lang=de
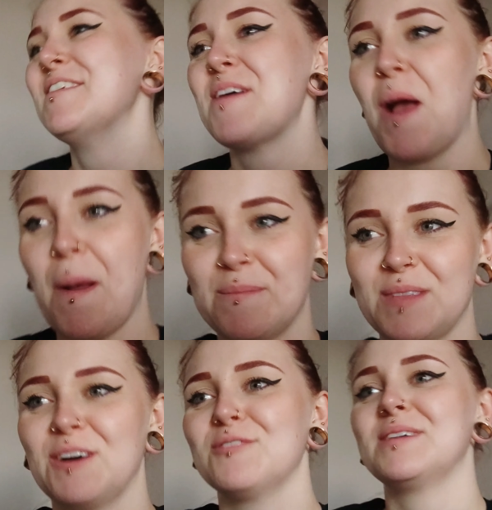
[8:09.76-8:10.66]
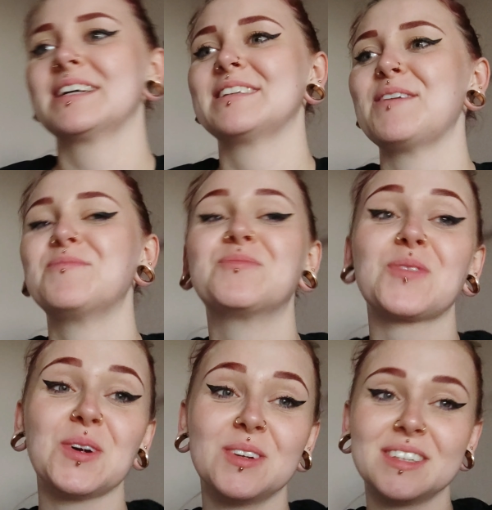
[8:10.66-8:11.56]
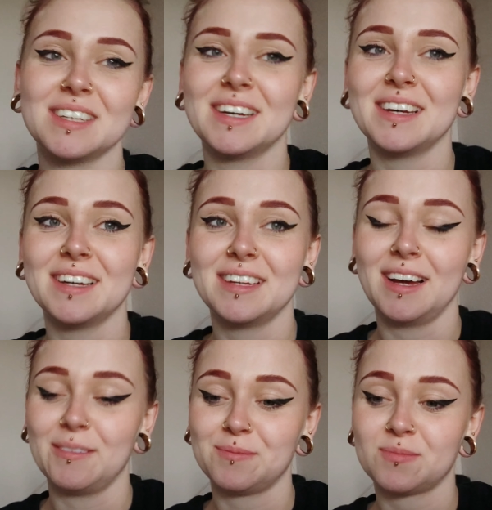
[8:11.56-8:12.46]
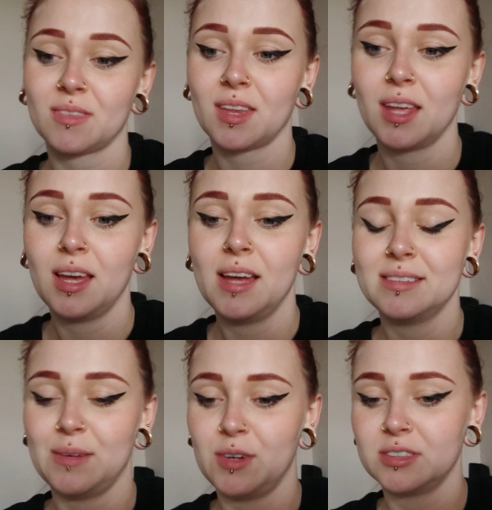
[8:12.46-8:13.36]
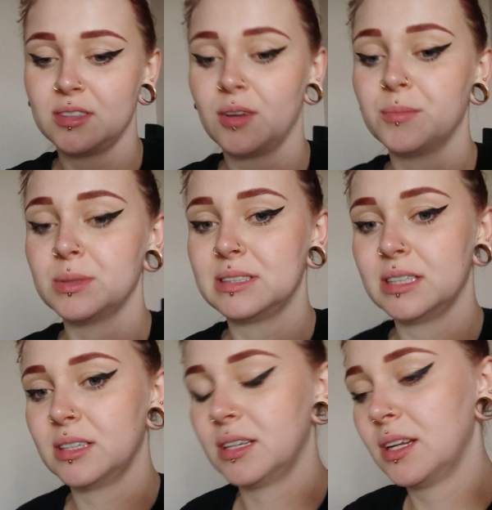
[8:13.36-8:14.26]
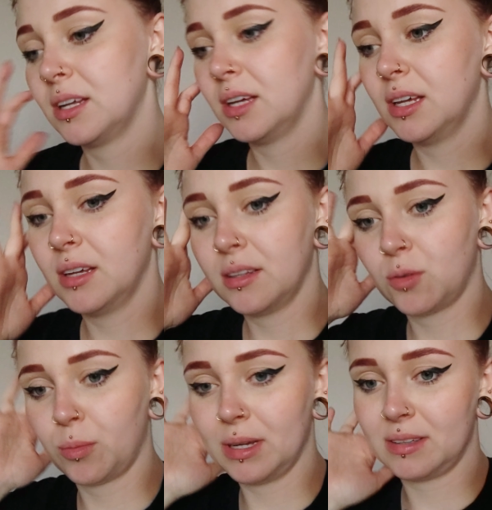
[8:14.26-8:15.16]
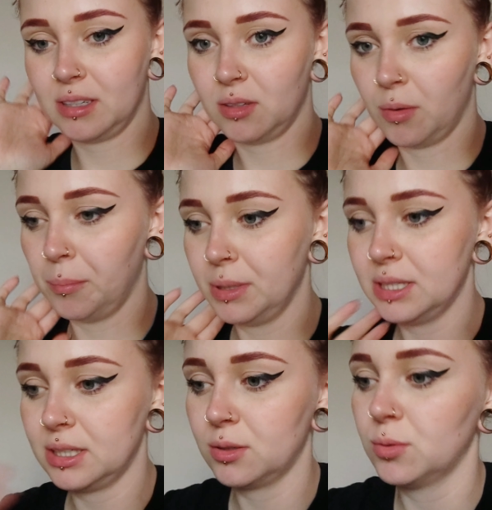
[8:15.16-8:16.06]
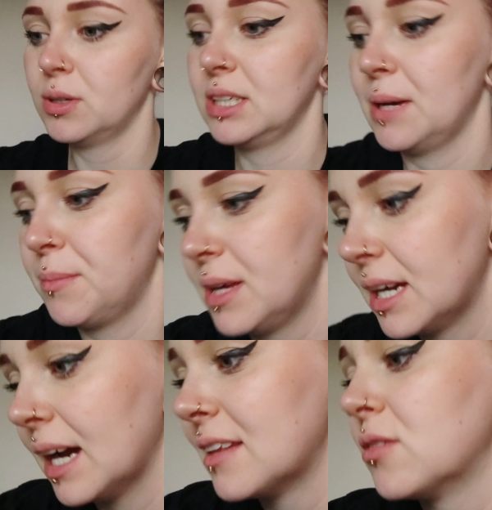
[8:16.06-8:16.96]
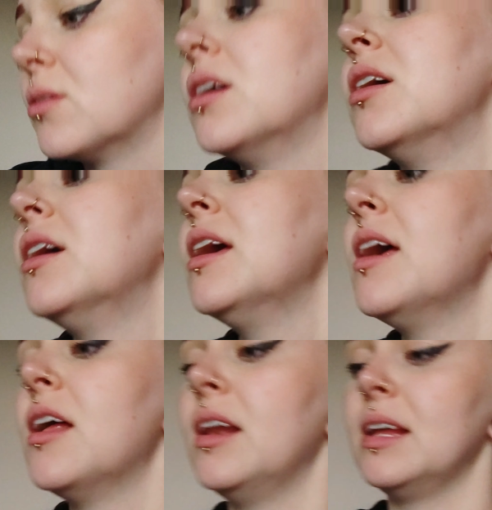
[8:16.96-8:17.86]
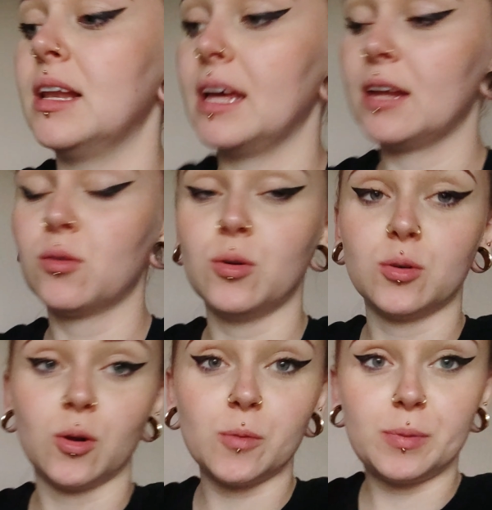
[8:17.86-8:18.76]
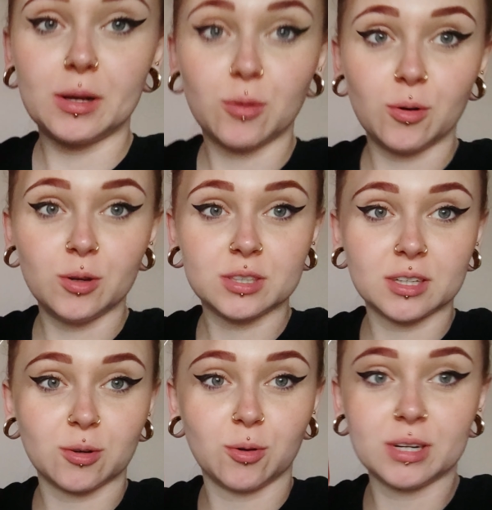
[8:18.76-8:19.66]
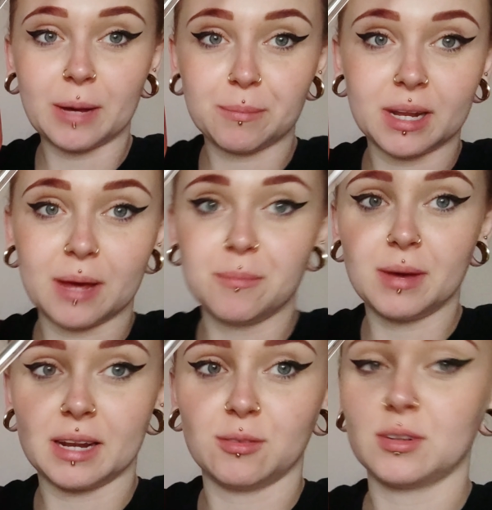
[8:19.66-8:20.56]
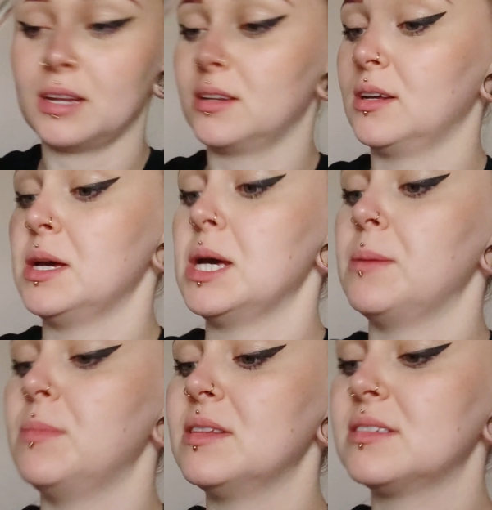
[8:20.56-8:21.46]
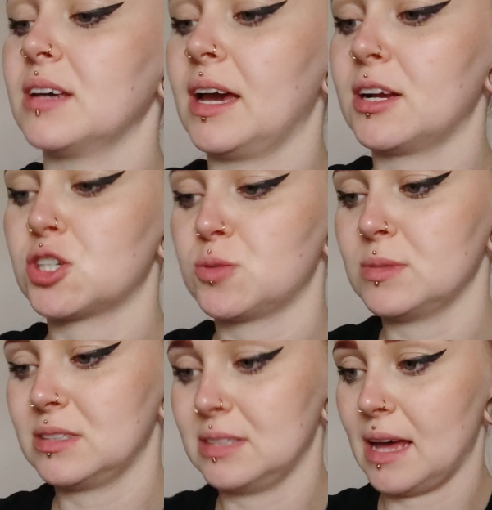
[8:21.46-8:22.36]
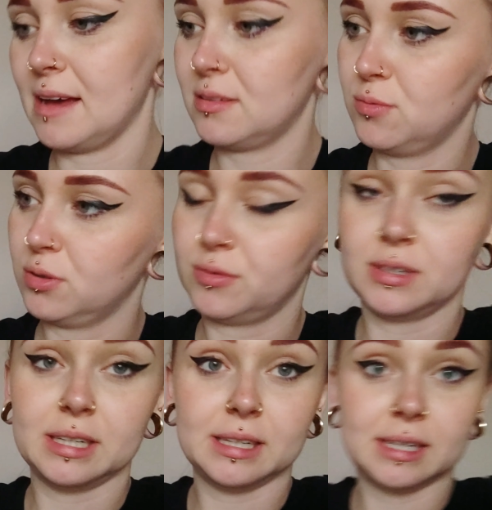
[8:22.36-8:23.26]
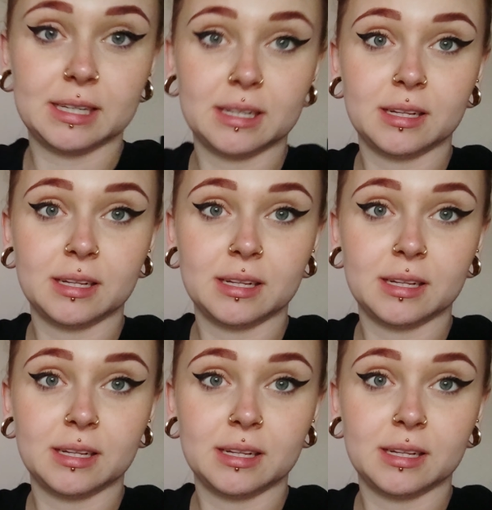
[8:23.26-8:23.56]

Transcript: Aufmerksam. Aufmerksam. Und äh, ja, jetzt haben wir uns noch ein bisschen. Tobi hat sich noch ein Bierchen geholt. Ich habe mir hier gerade so ein Lillet 00 Picolöchen geholt, habe mir da Himbeeren und Minze reingeschmissen, einen Eiswürfel.